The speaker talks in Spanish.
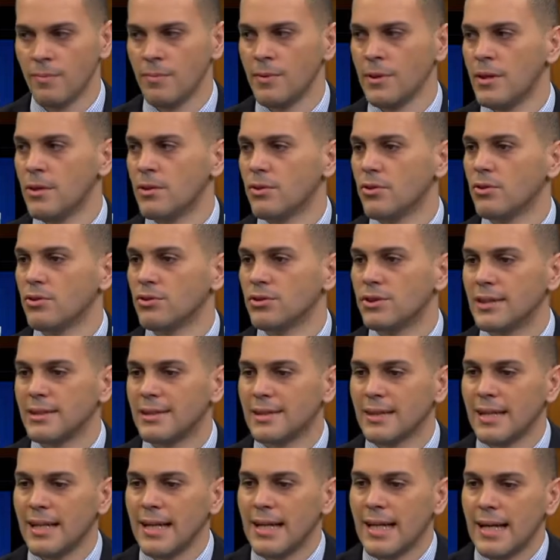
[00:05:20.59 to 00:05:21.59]
Entonces,
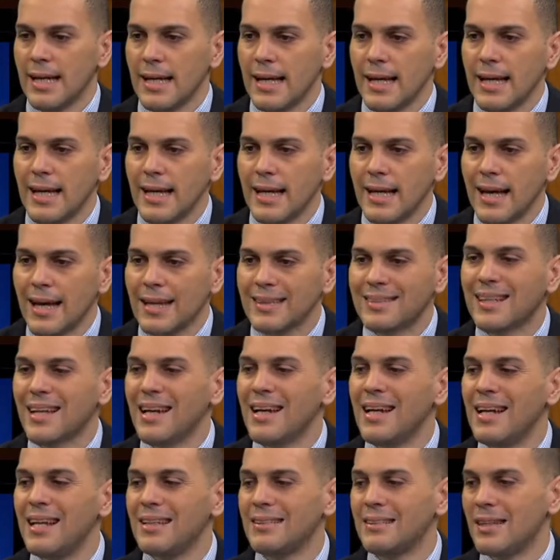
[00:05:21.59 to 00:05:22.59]
eh, ese es
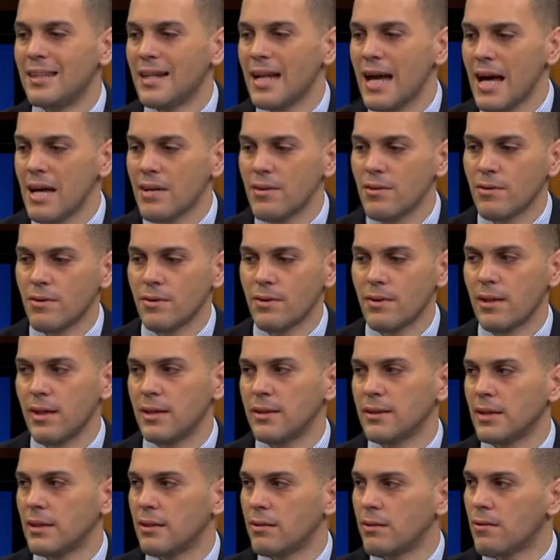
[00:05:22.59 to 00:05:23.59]
el escenario
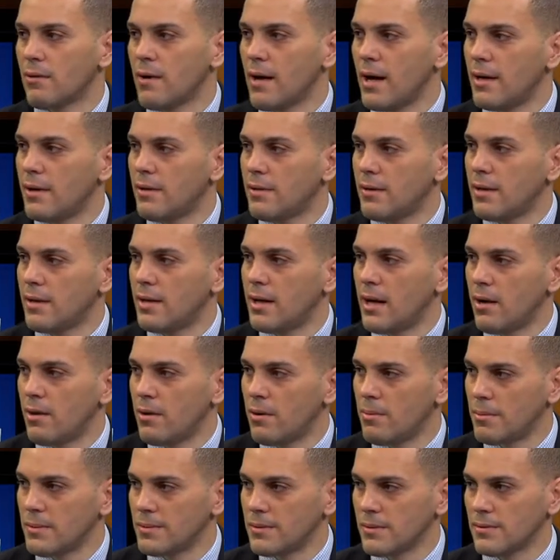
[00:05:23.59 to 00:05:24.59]
ante el cual la
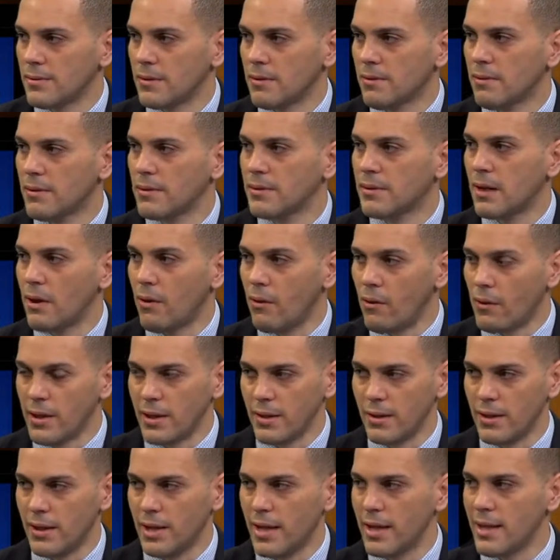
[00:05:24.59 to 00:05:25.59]
OMS se encuentra hoy
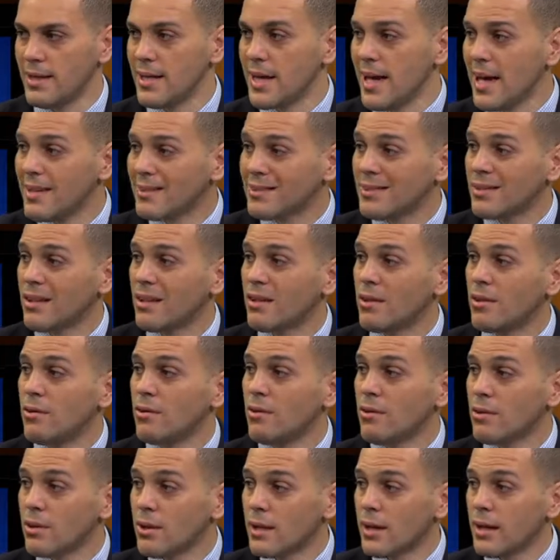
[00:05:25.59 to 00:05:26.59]
en día y es
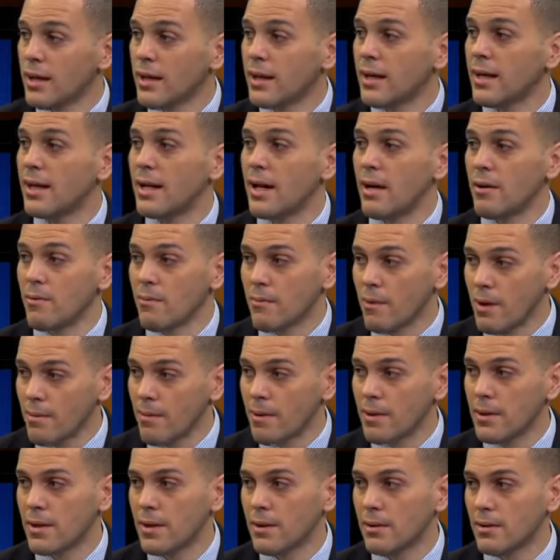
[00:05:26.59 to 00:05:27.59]
lo que la
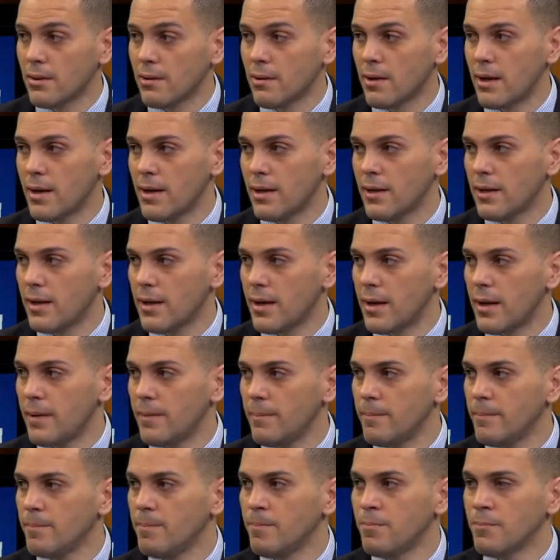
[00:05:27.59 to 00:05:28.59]
nueva directora
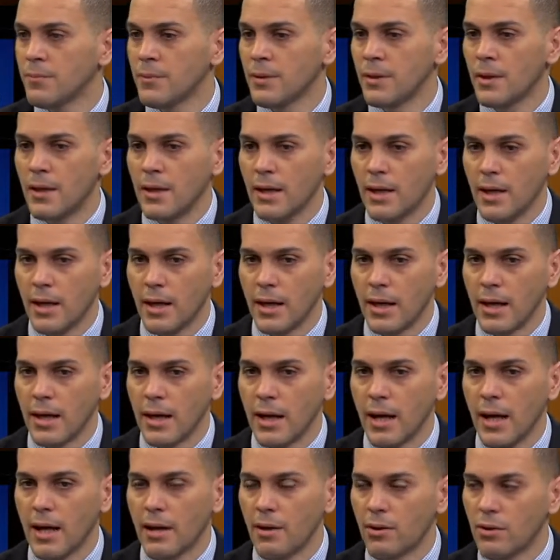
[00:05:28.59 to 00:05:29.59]
general
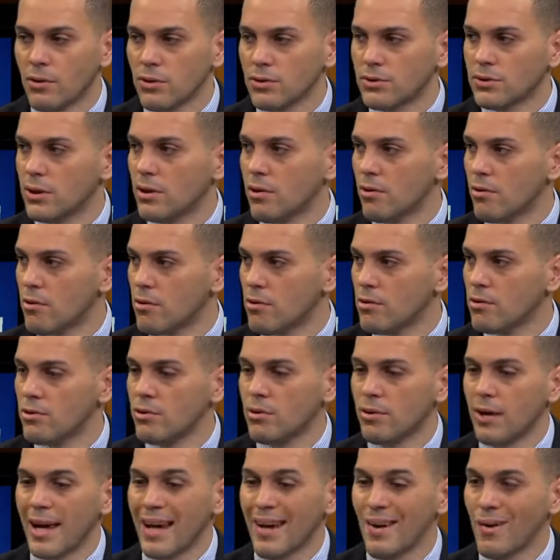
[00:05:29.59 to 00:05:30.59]
eh, en Gocio
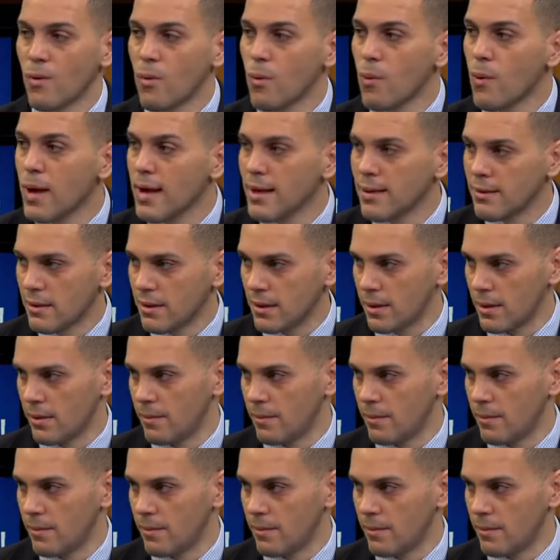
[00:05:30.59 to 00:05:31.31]
Conyo encuentra